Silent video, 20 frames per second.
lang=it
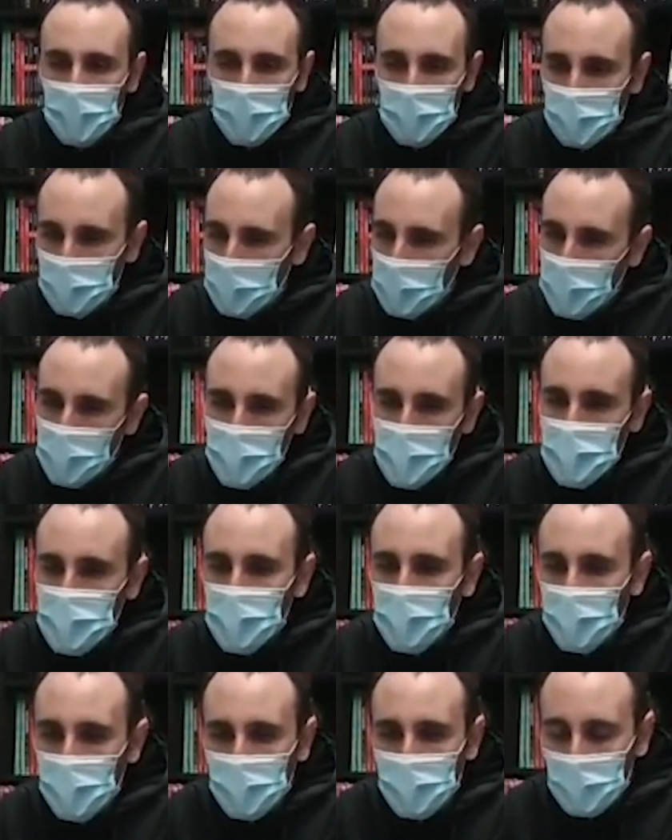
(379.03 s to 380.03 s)
Lì è un
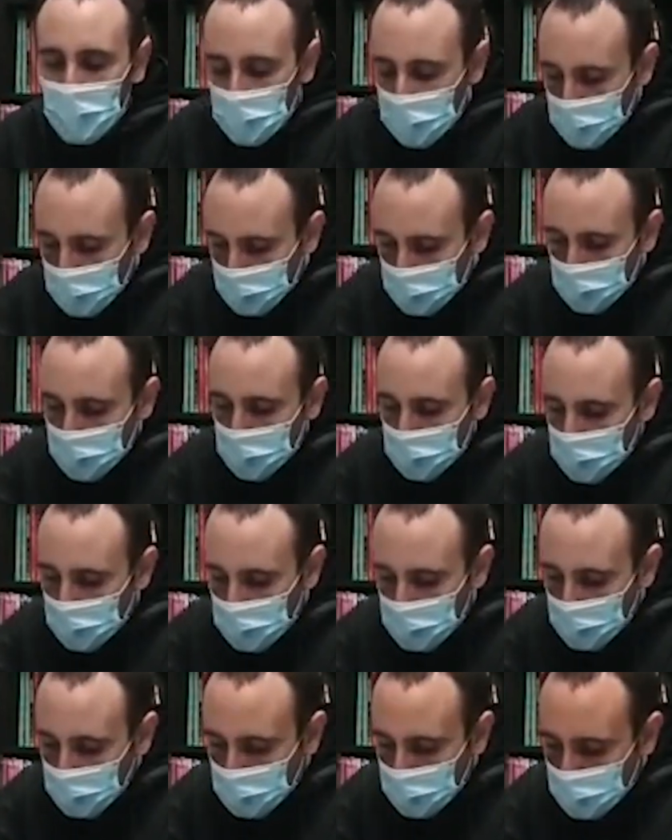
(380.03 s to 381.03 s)
mischione
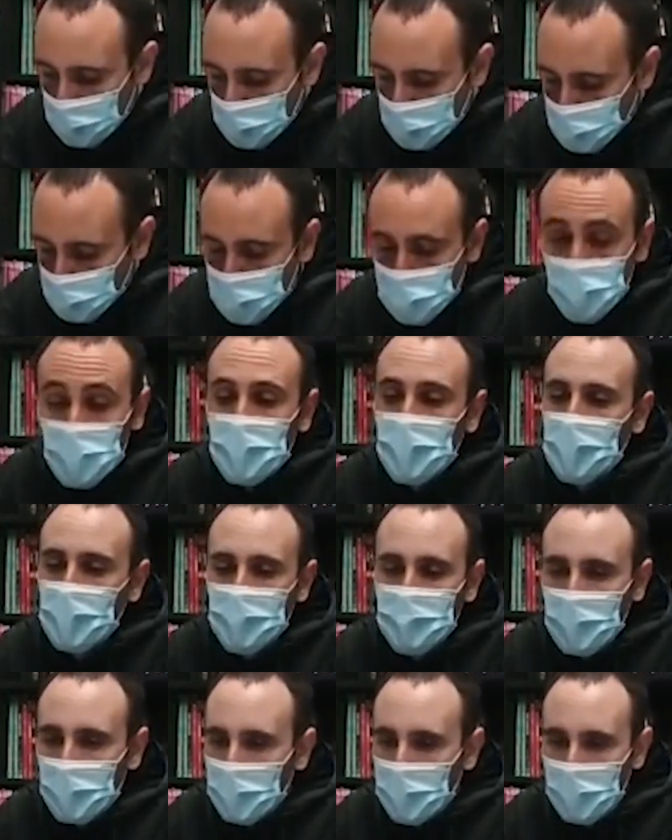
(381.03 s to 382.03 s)
di, sono tutte
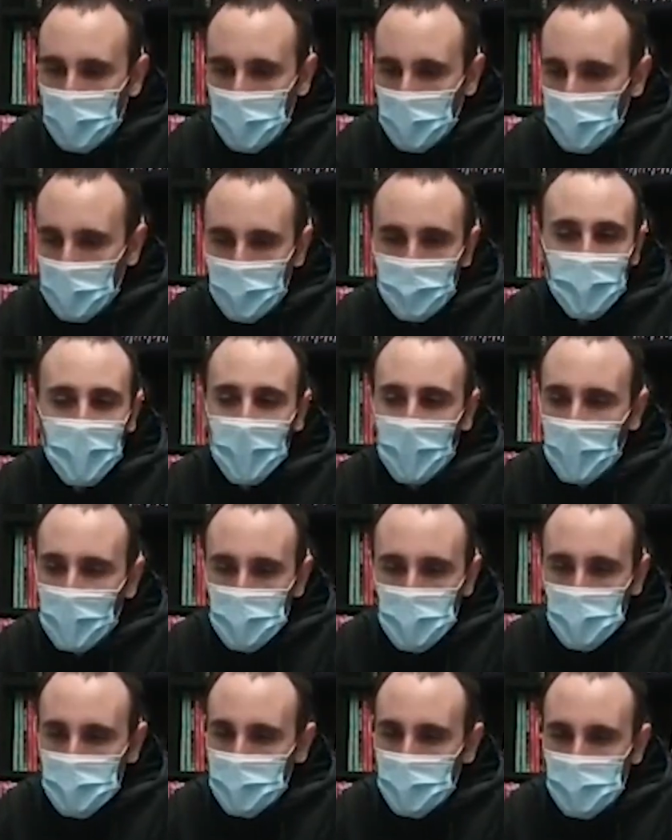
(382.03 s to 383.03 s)
cose
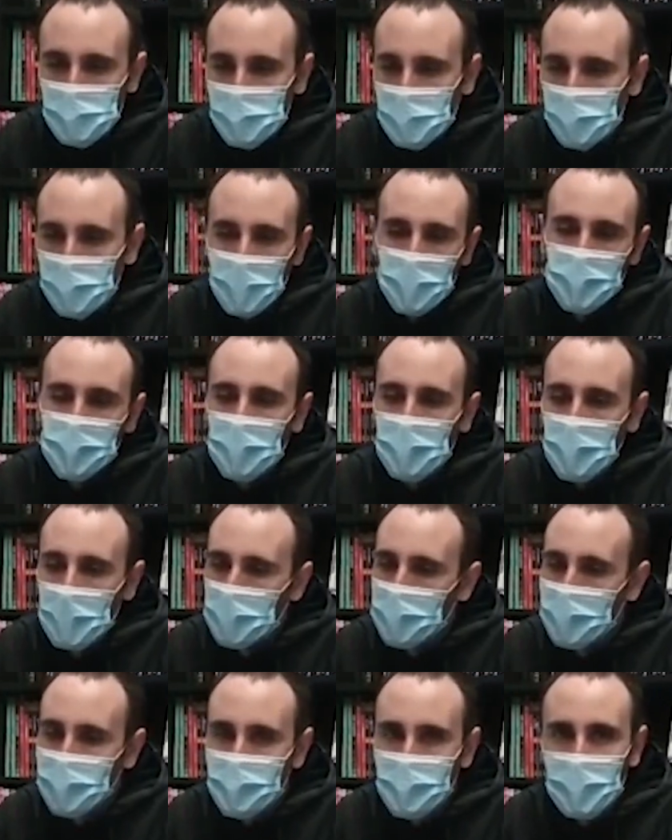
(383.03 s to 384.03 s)
vere sostanzialmente, ma
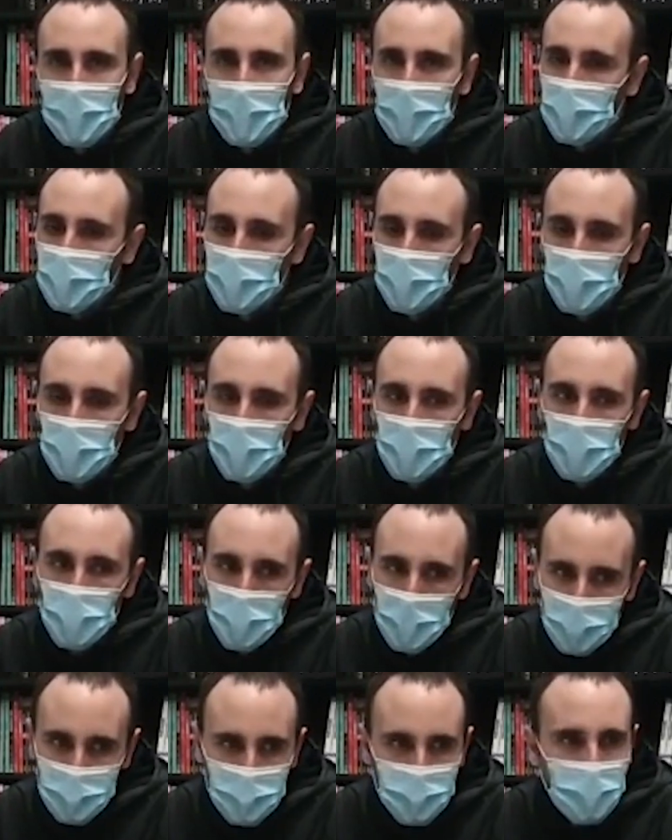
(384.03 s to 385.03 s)
mischiando
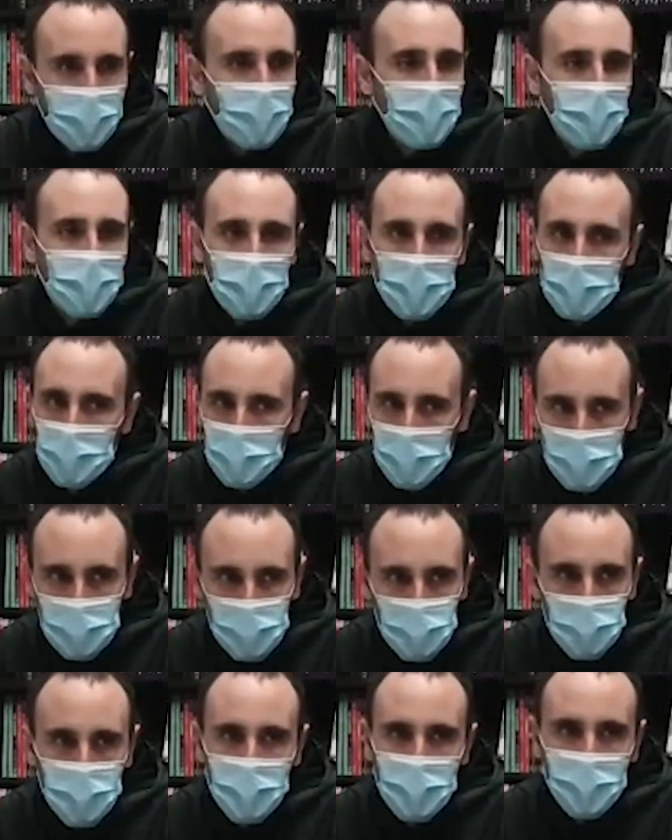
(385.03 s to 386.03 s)
quartieri,
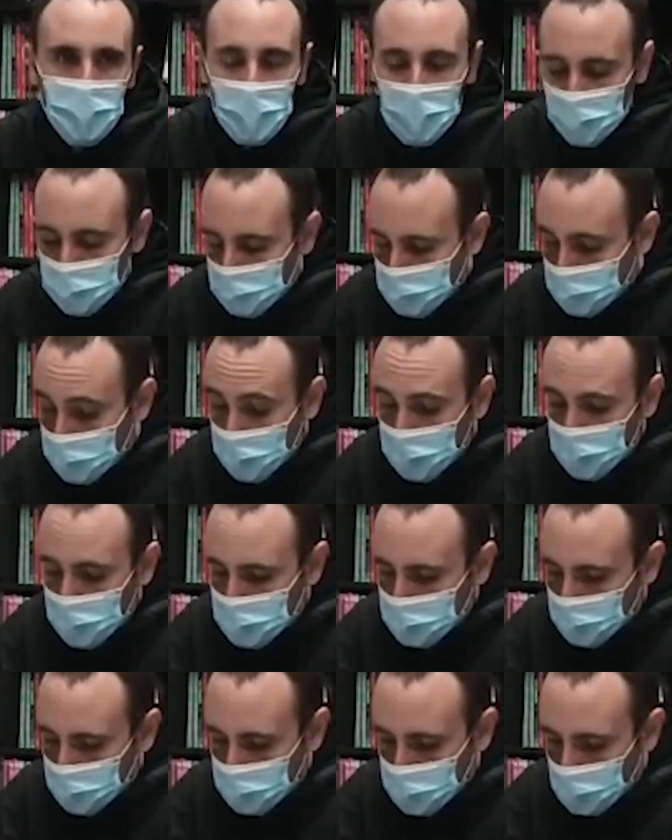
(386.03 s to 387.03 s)
persone diverse, per
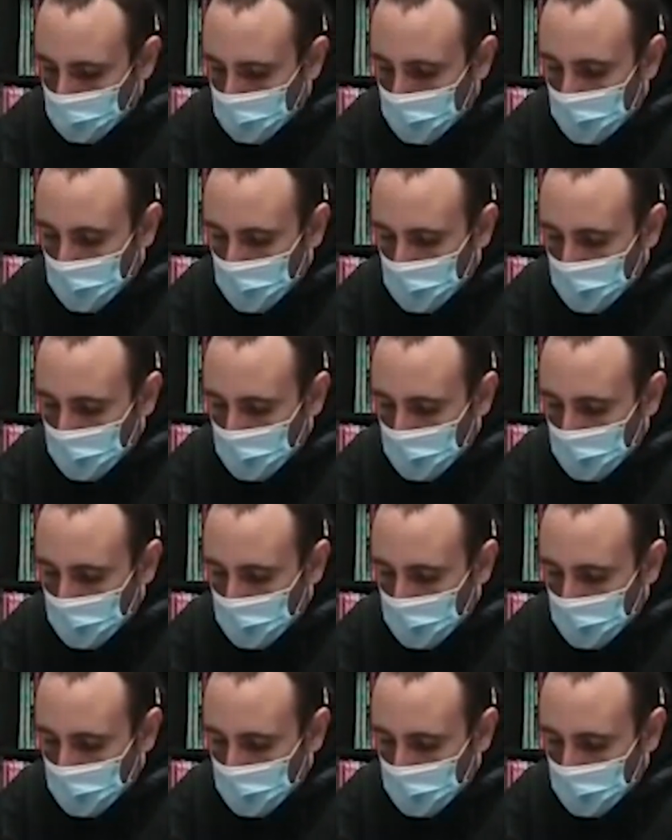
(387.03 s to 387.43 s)
esempio